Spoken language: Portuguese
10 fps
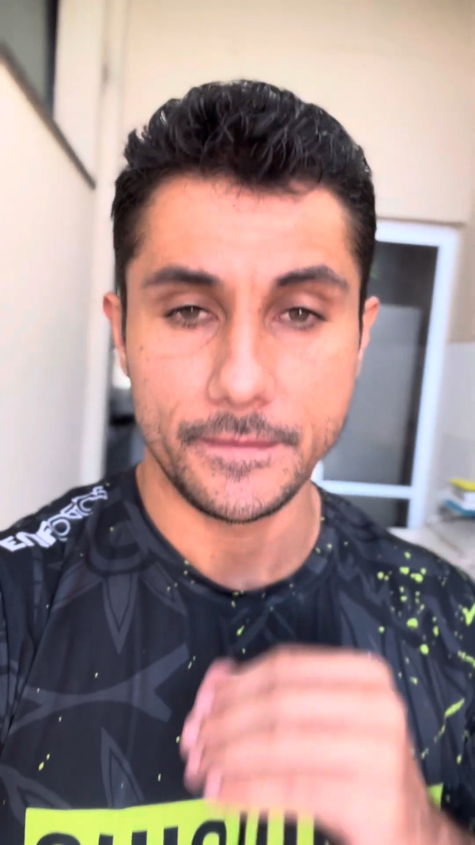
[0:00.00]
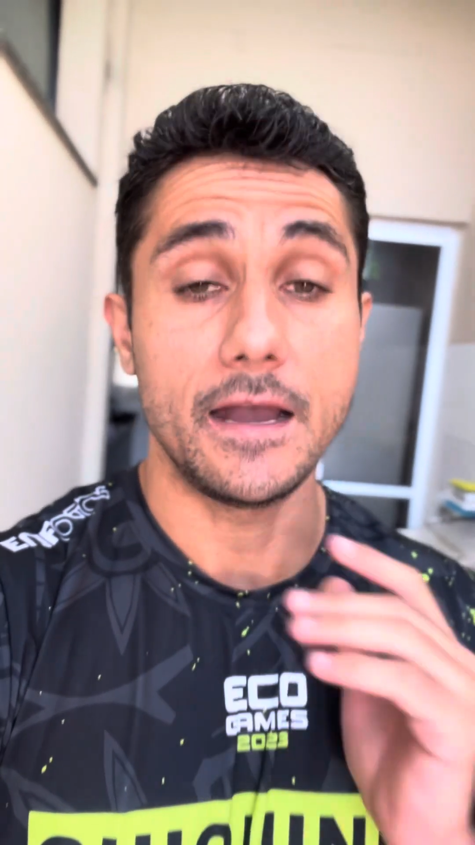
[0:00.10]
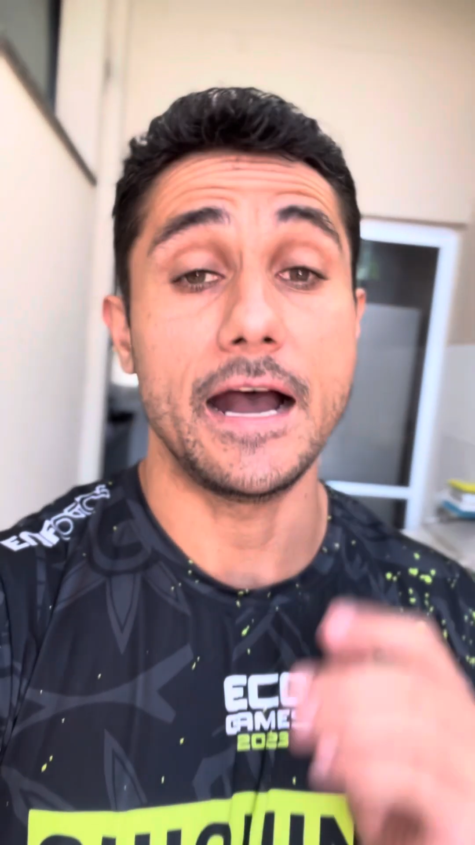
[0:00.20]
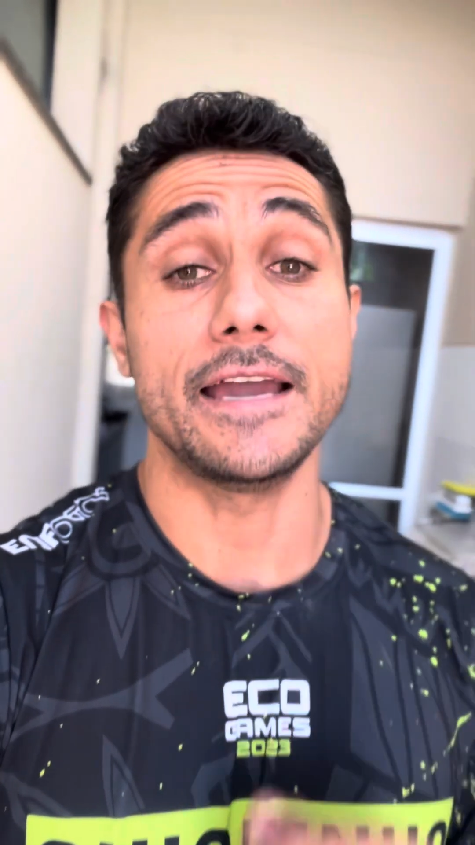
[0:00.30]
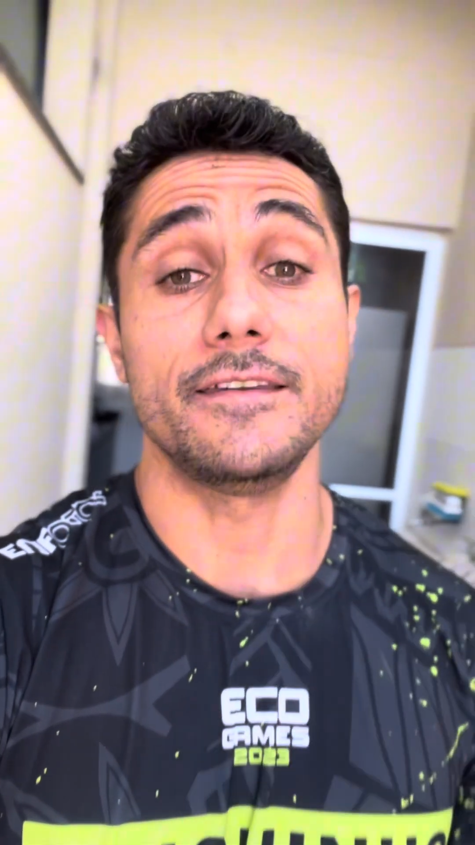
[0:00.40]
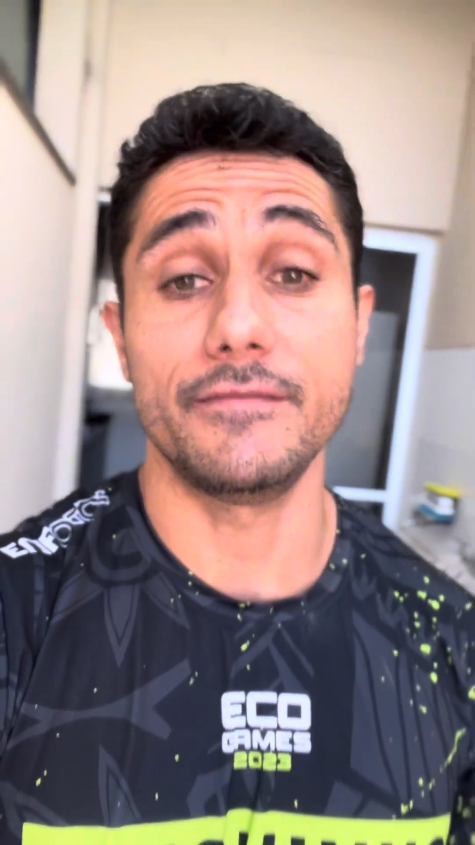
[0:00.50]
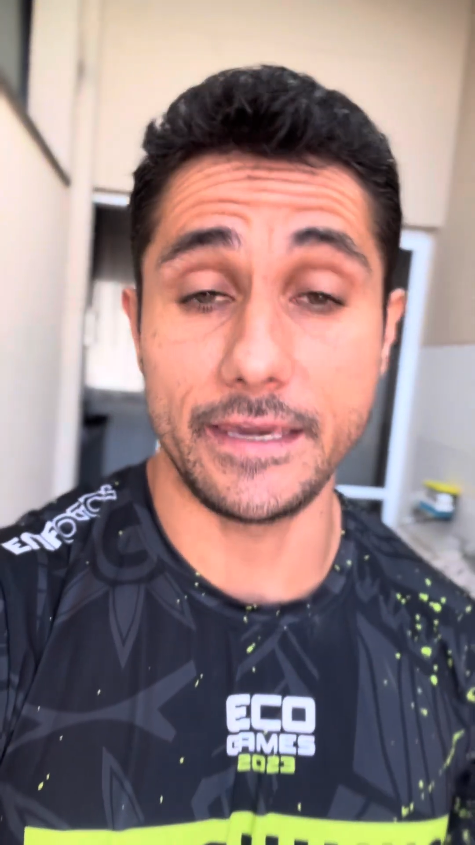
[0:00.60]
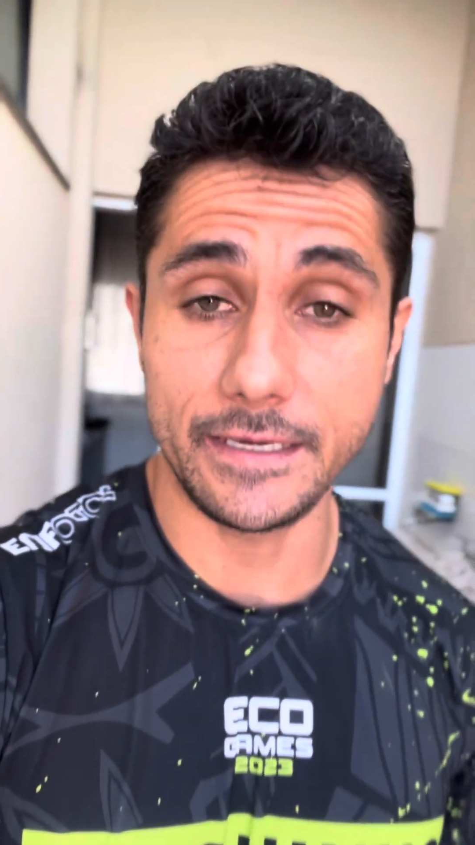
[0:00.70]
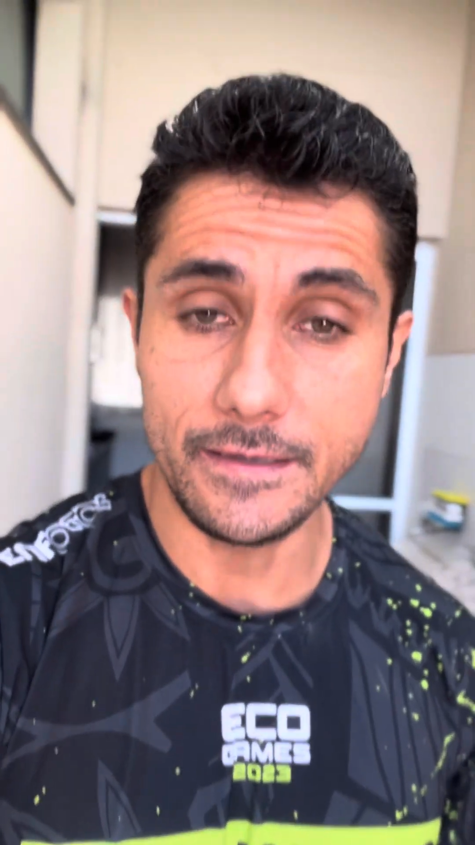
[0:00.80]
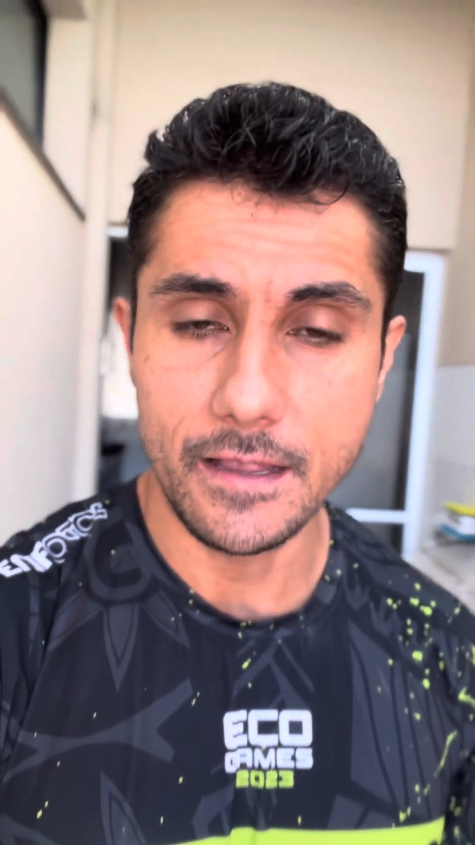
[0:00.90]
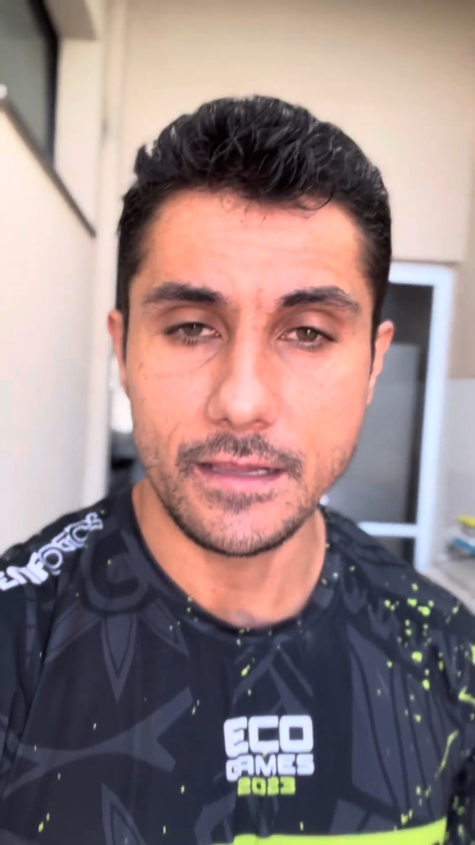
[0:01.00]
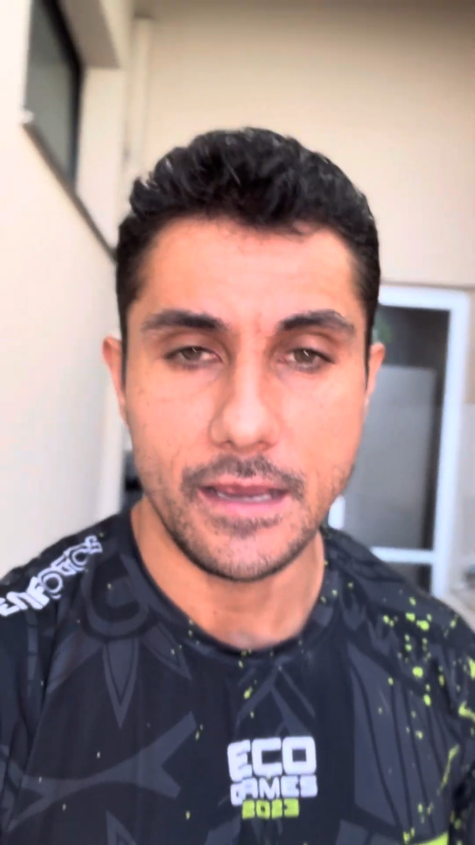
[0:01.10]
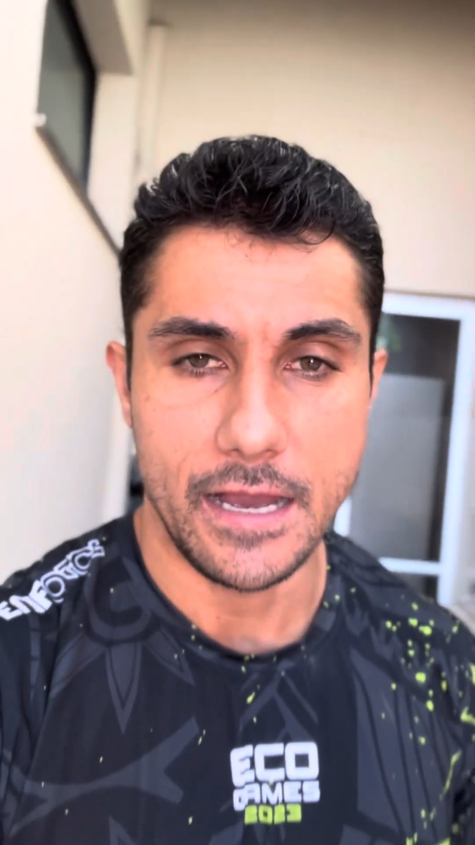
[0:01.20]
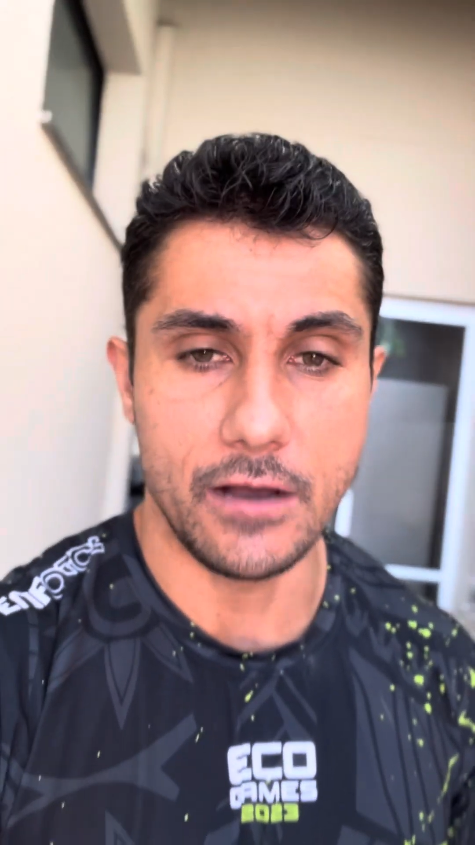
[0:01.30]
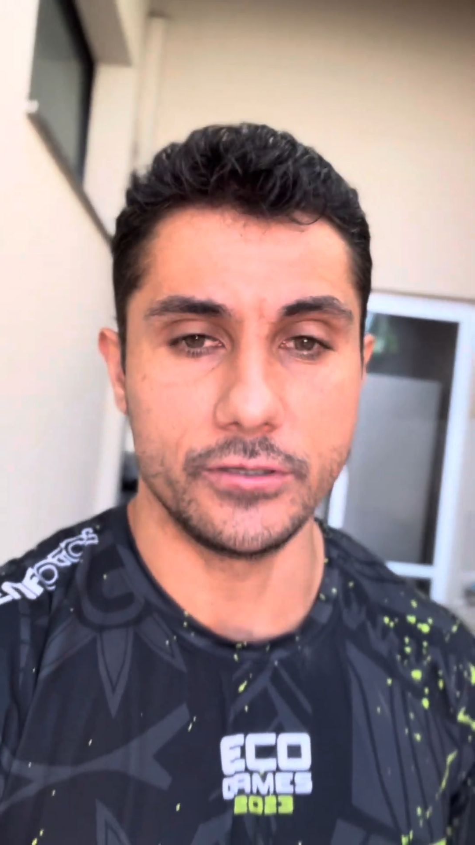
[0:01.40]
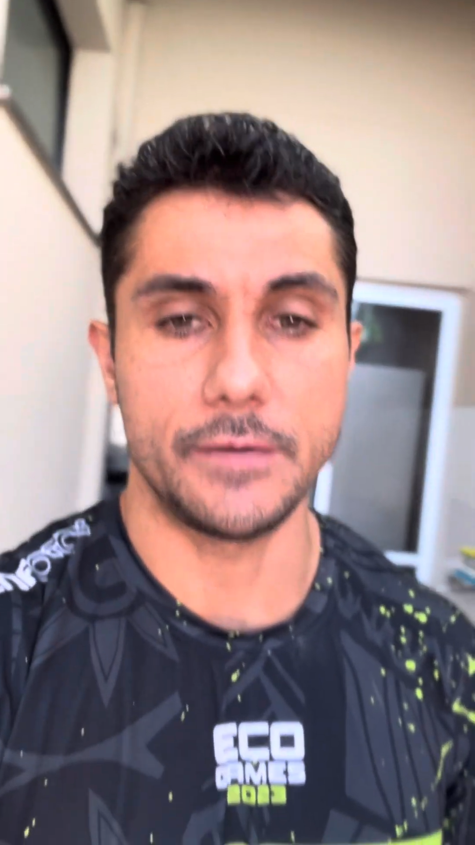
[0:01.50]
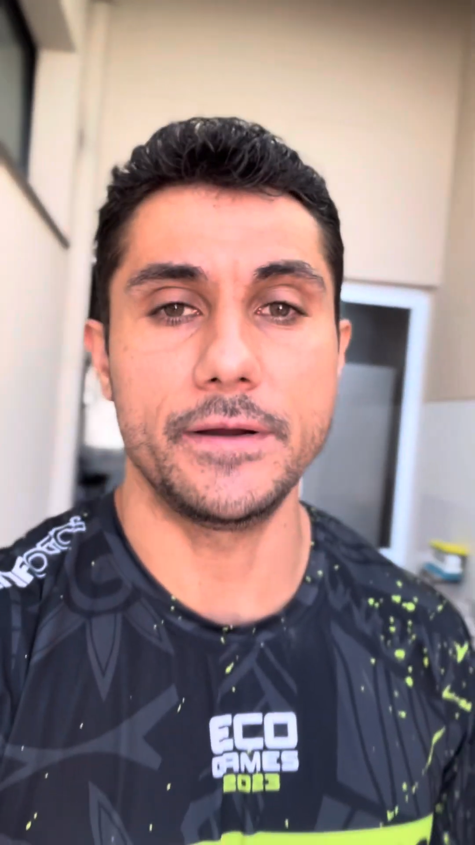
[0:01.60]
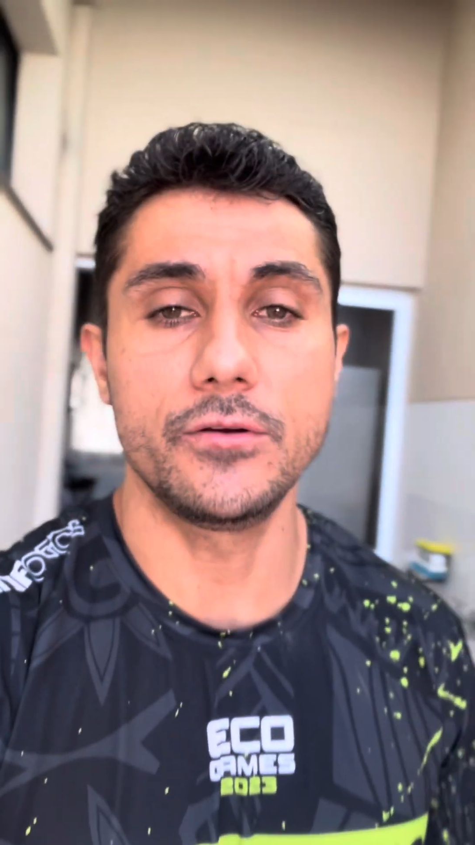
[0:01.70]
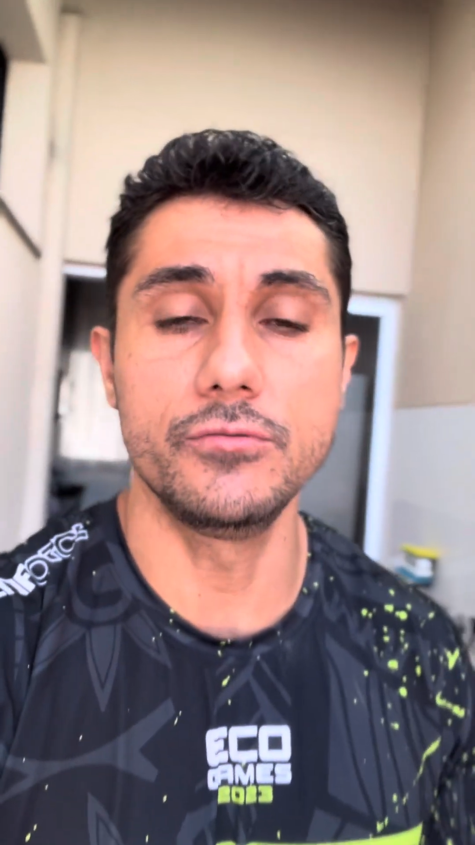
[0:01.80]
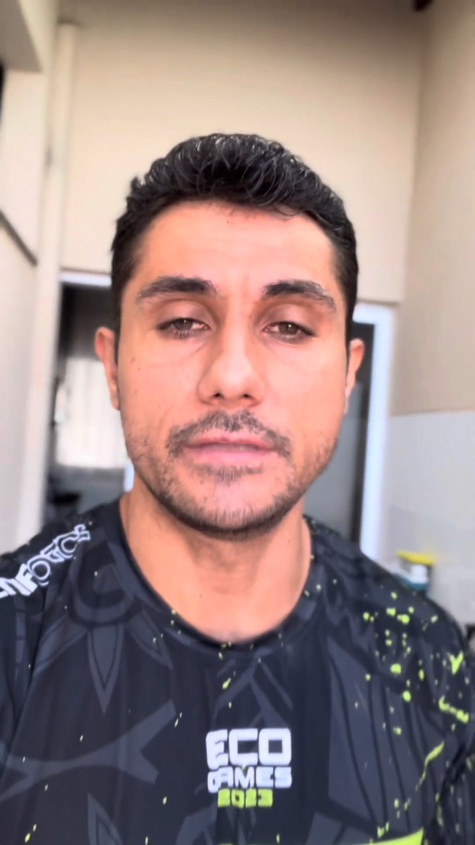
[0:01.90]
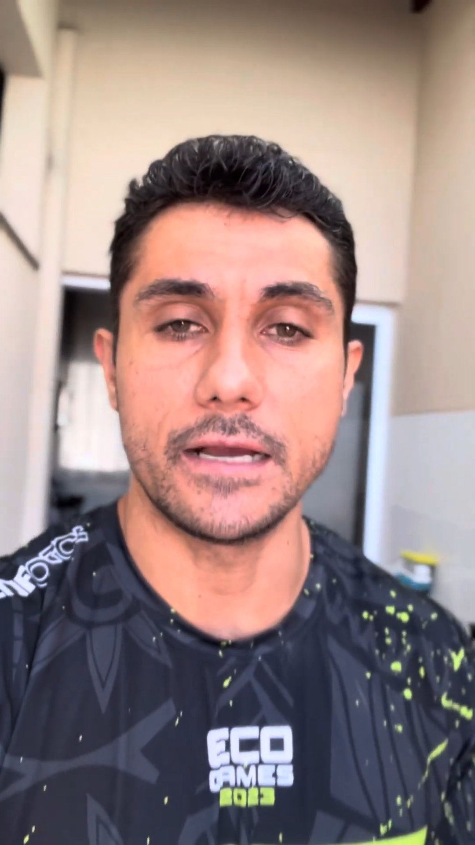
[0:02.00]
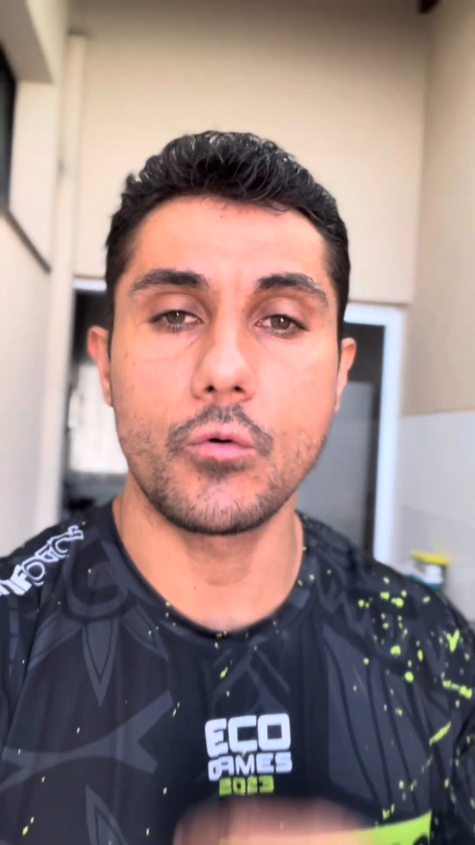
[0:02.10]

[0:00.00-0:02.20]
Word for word: Aí vem a outra pergunta.